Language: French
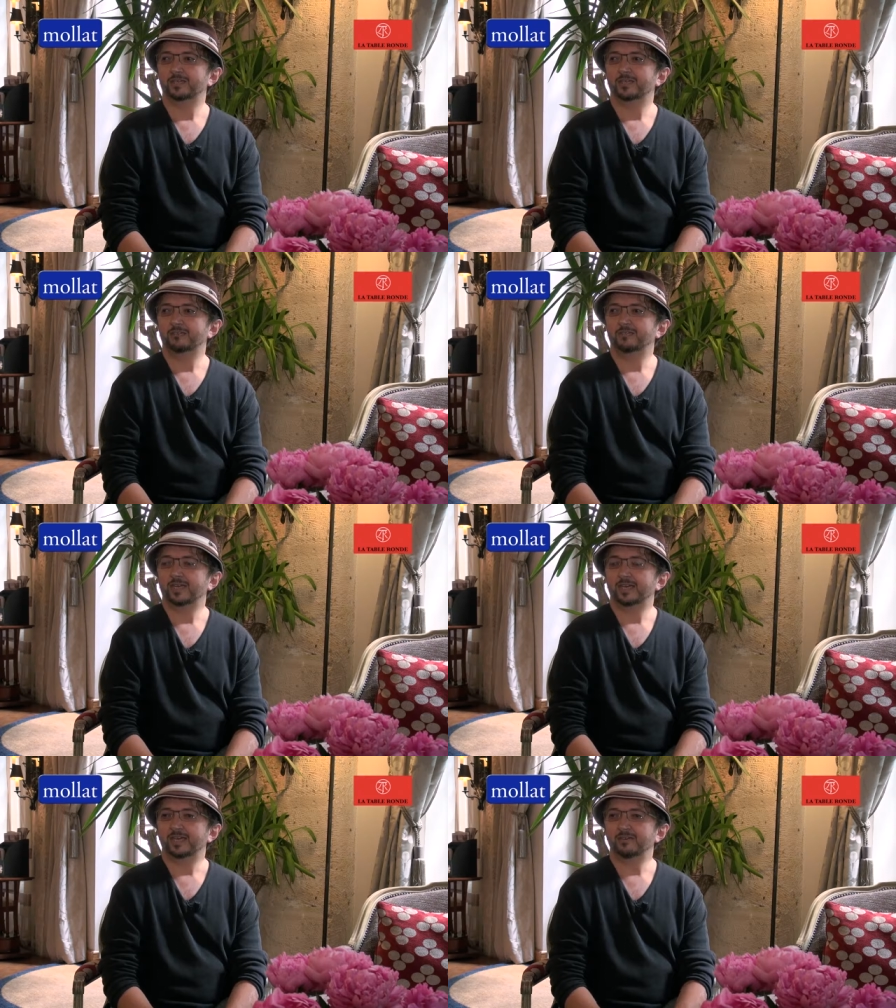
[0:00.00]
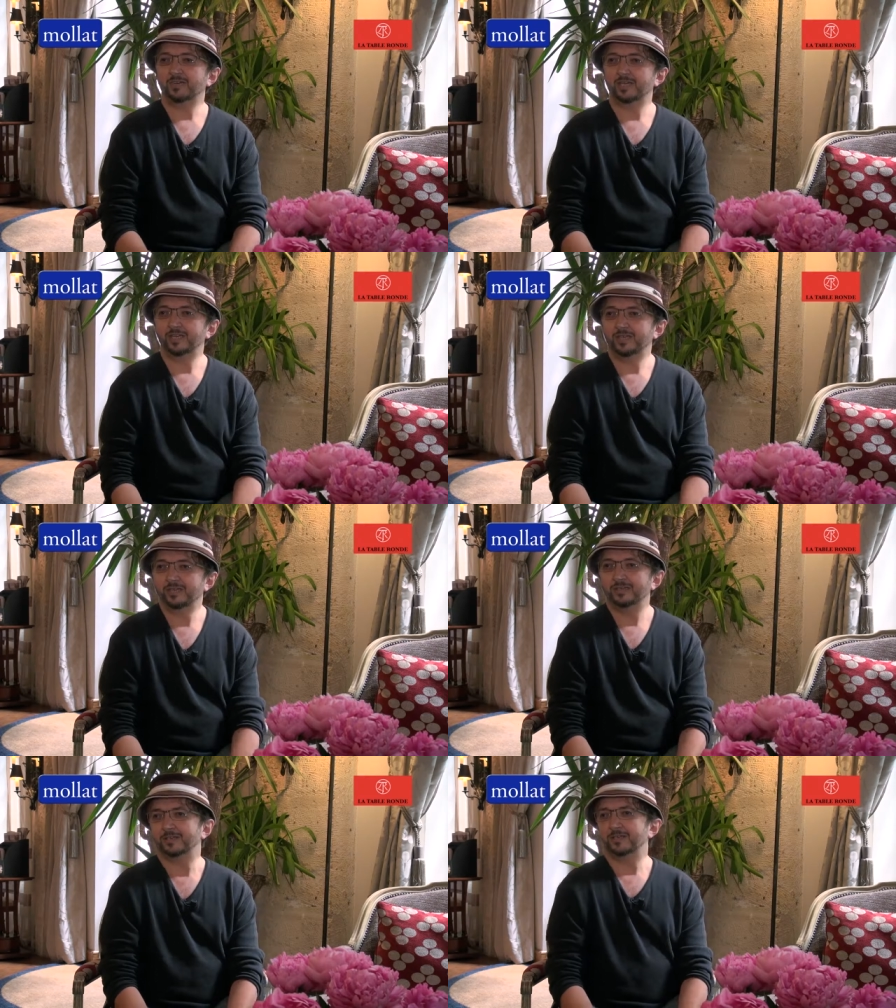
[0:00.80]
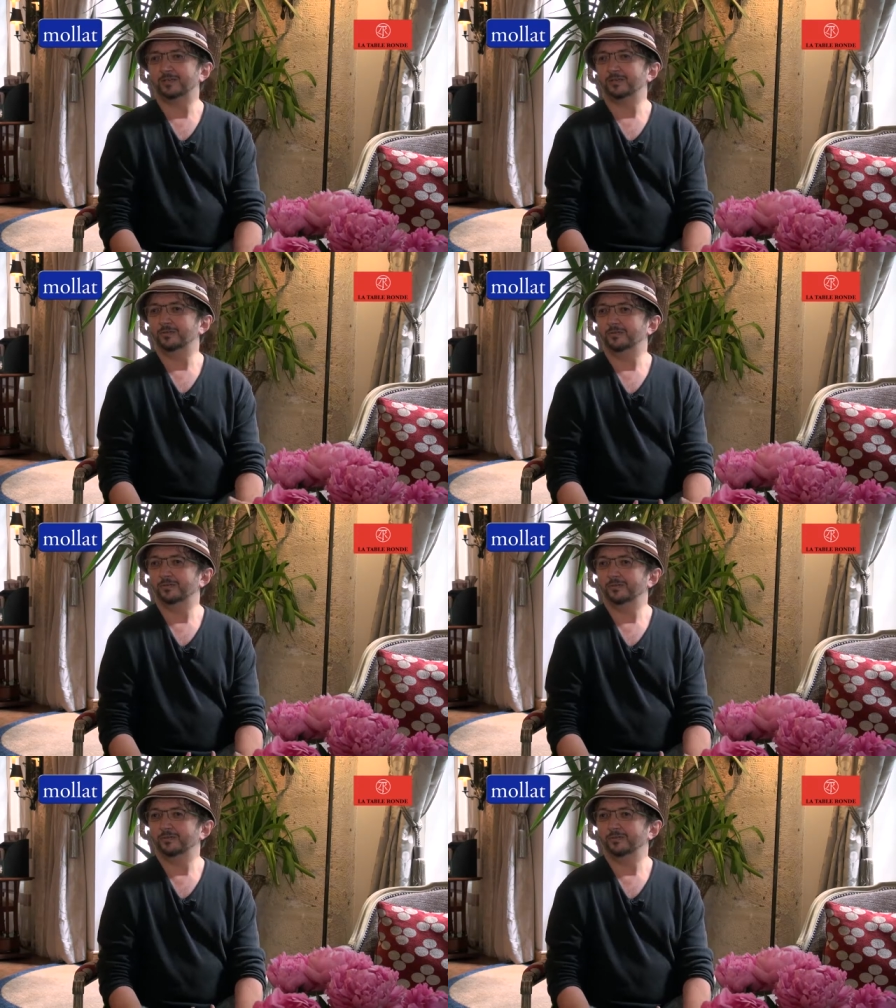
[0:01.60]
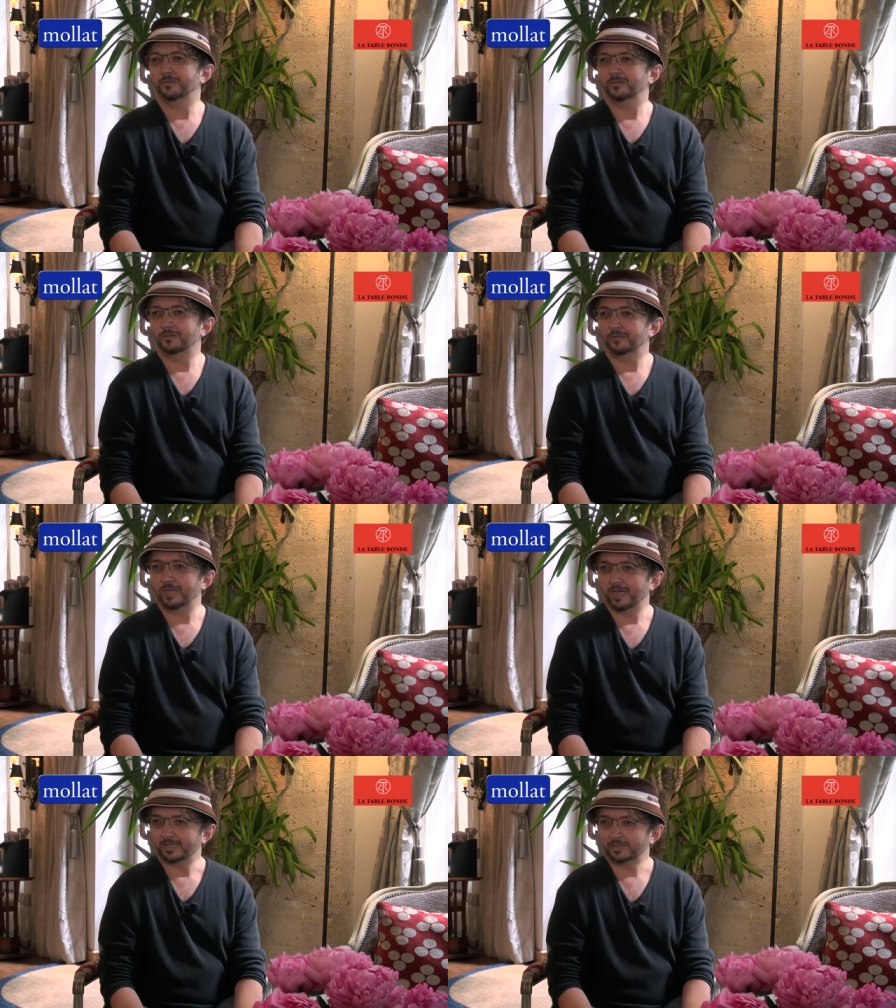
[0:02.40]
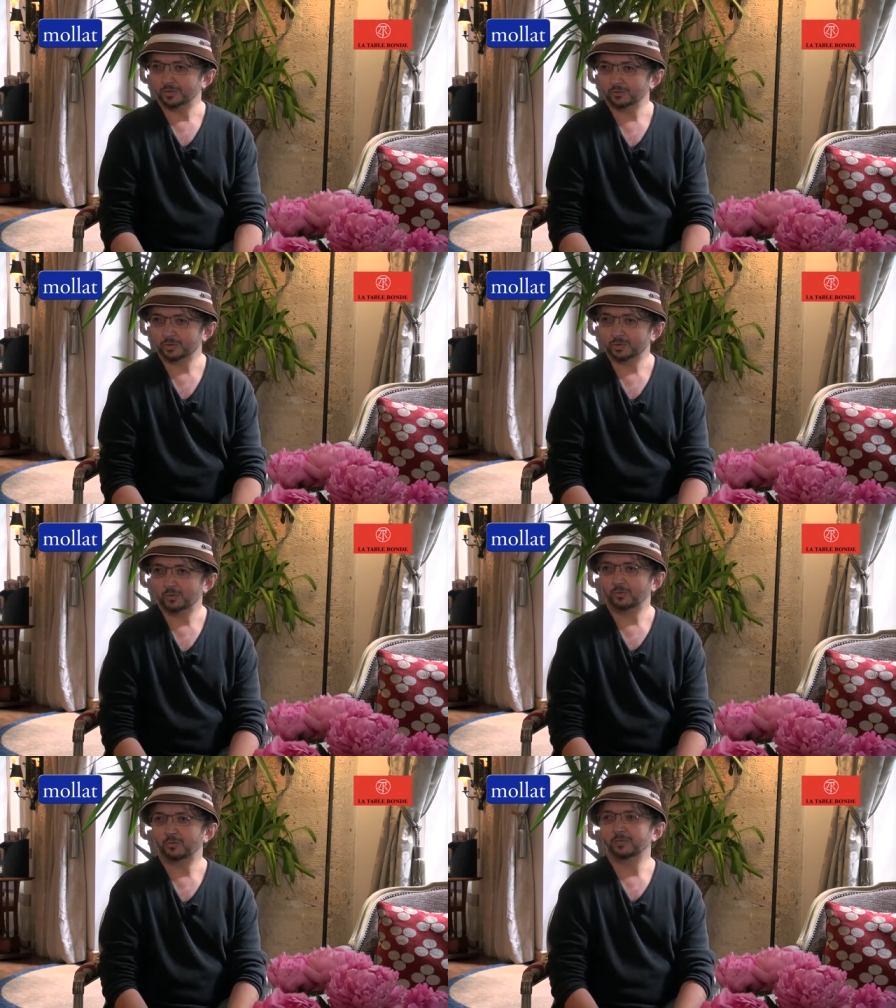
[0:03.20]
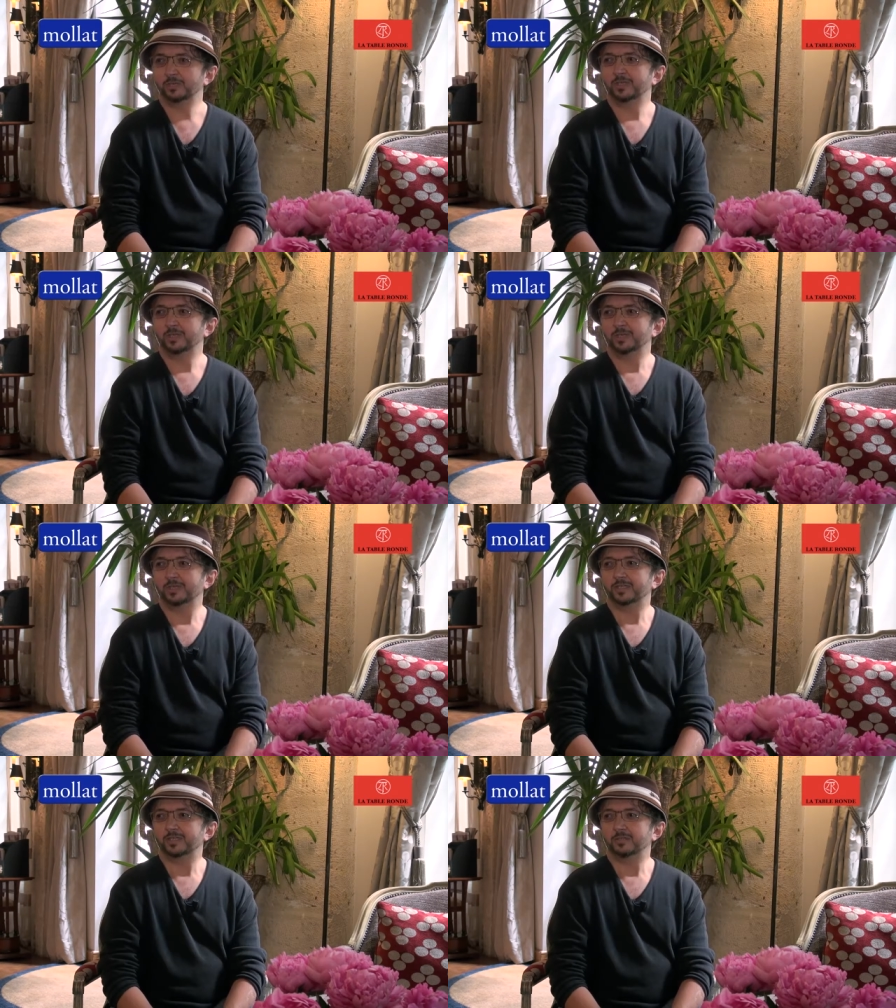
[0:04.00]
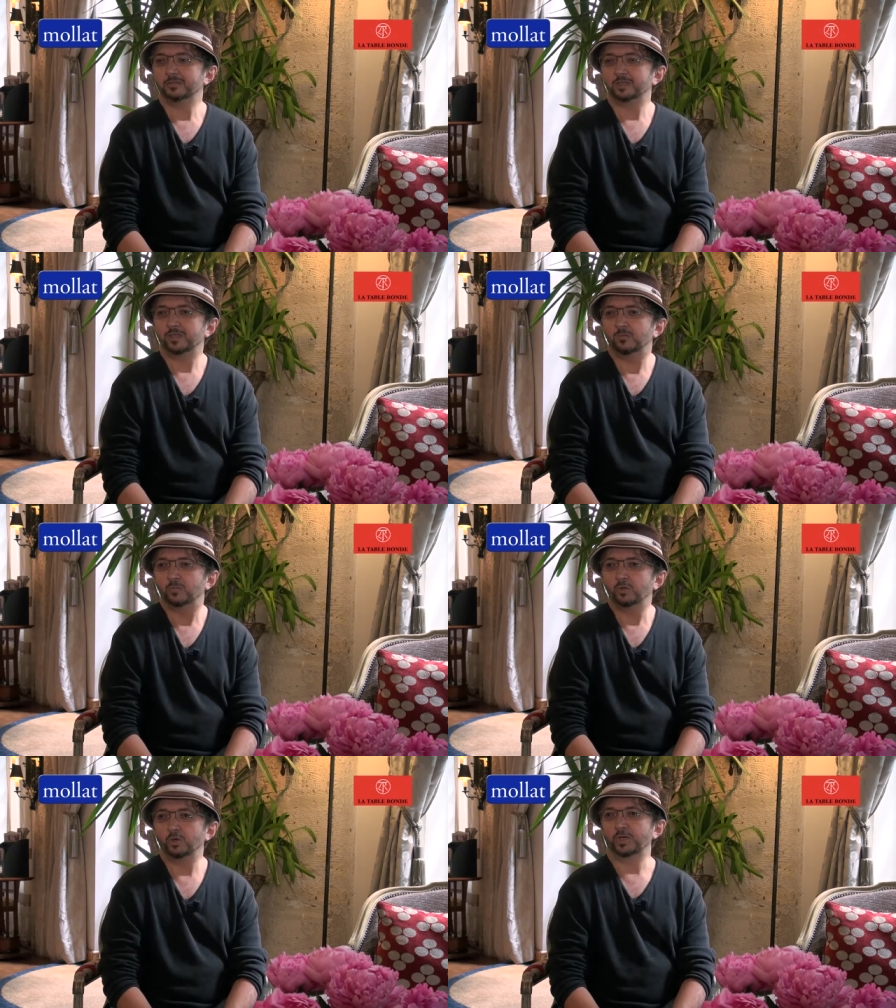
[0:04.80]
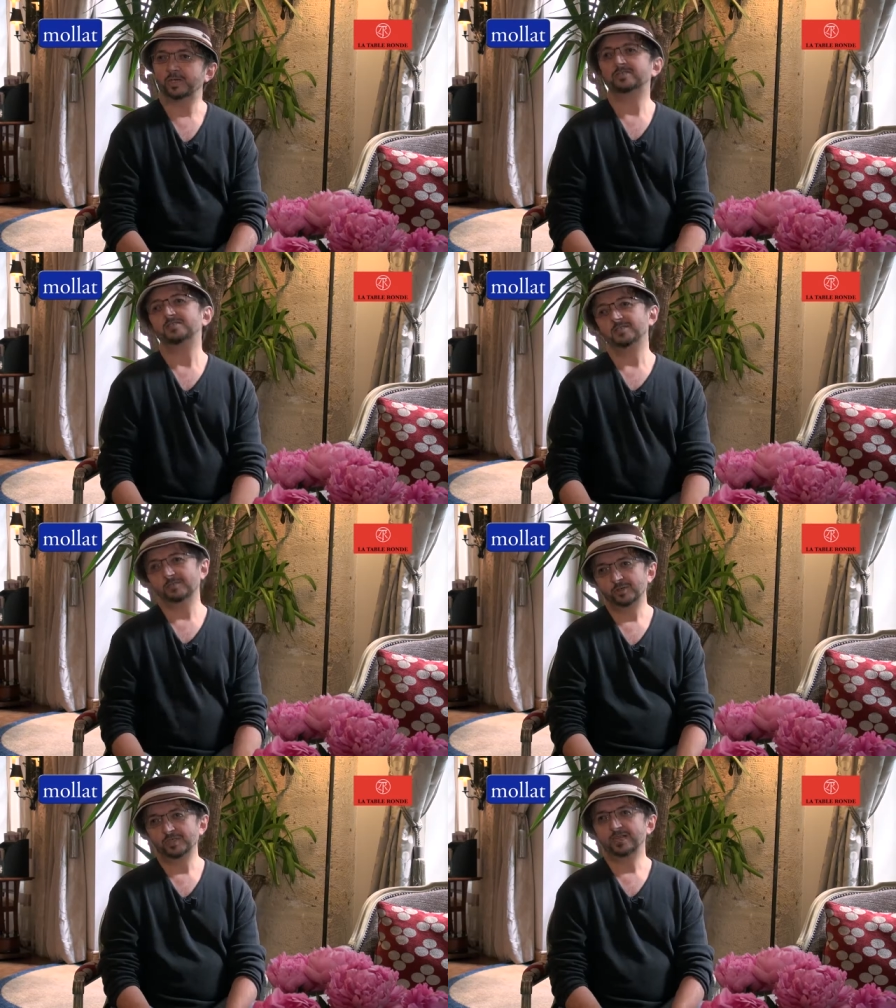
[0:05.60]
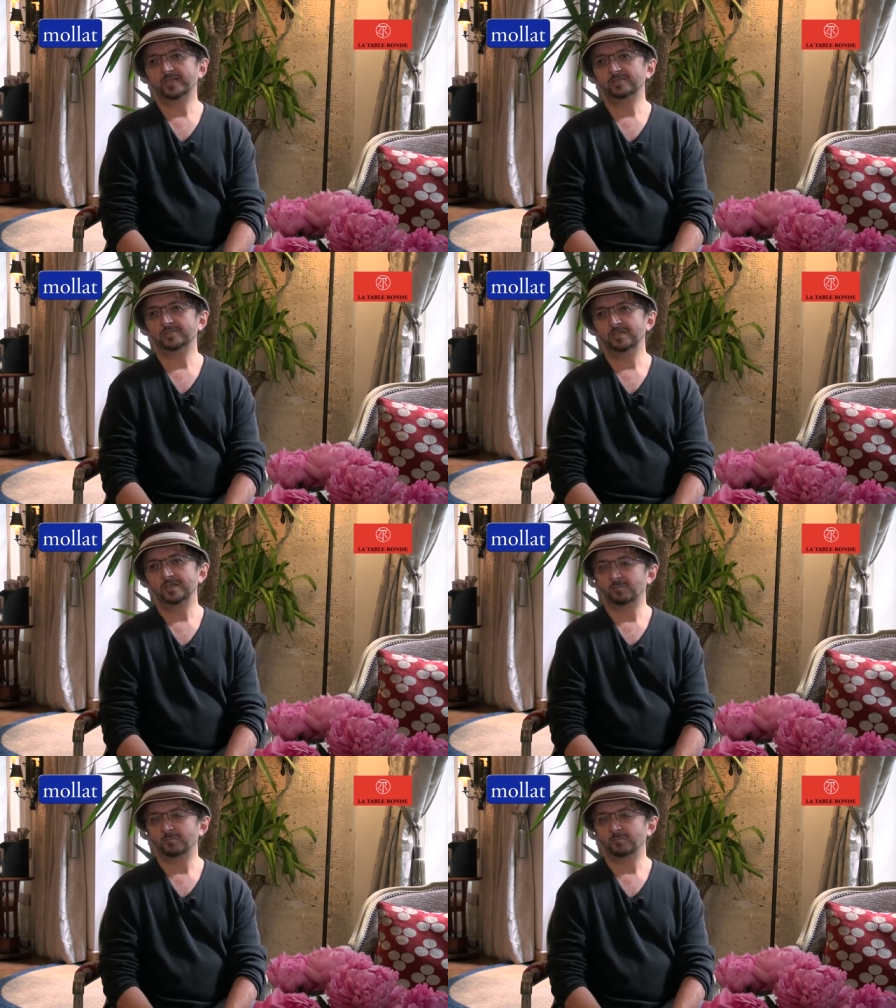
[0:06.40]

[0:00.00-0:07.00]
qui vient révéler une narration seconde qui ne serait plus le récit d'un voyage,